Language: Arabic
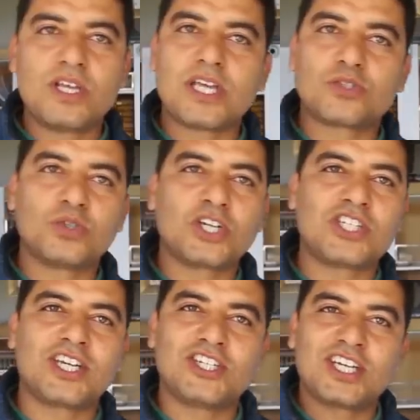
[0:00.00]
وليداتو
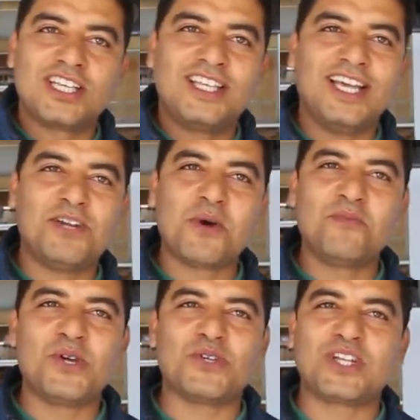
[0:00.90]
داكشي كيجي كيدي حلوه
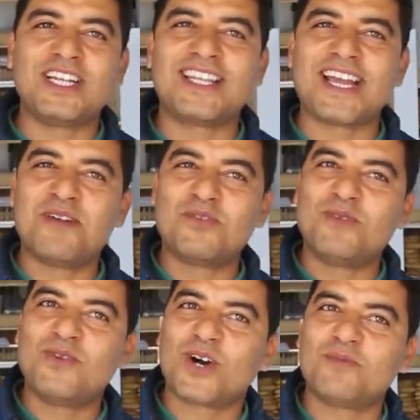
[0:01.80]
ب 120 درهم
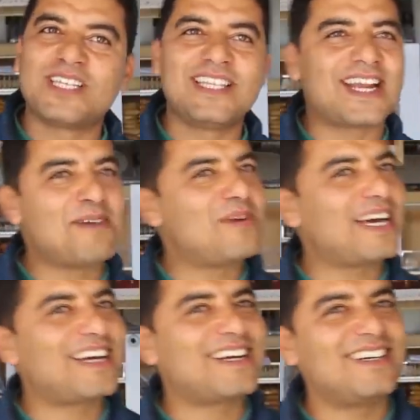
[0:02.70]
ولا 150 درهم
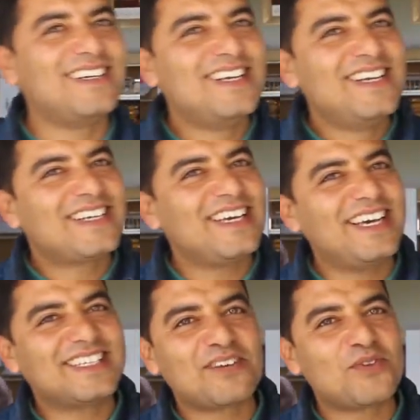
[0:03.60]
بركه
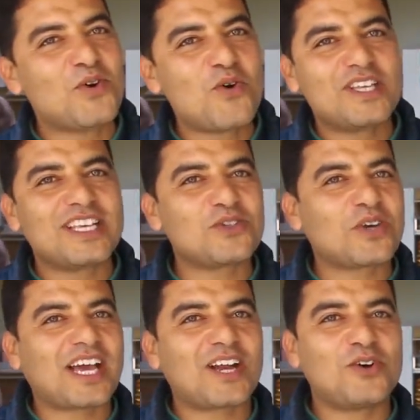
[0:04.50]
كيحتفل هو وليداتو
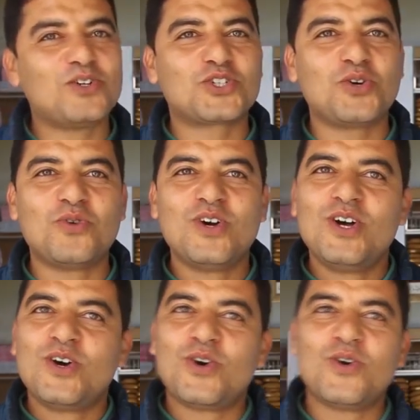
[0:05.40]
كيخلقوا الجو
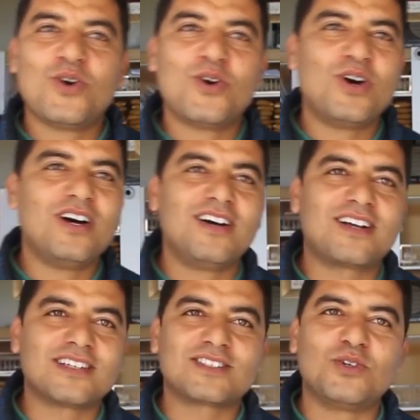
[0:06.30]

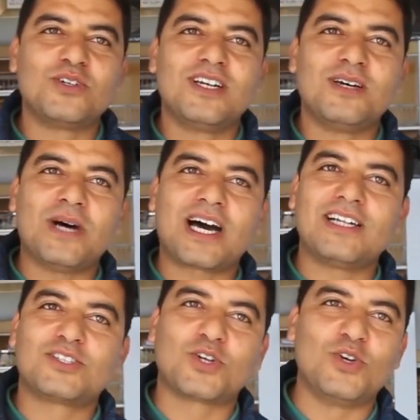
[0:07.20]
وكتكون
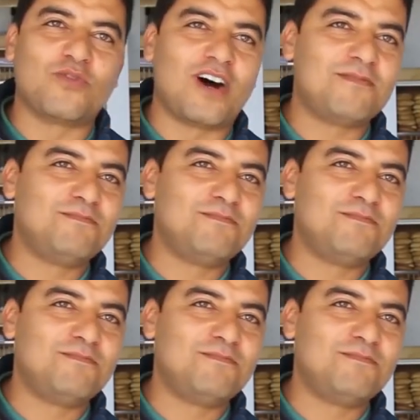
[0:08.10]
باقل تكلفه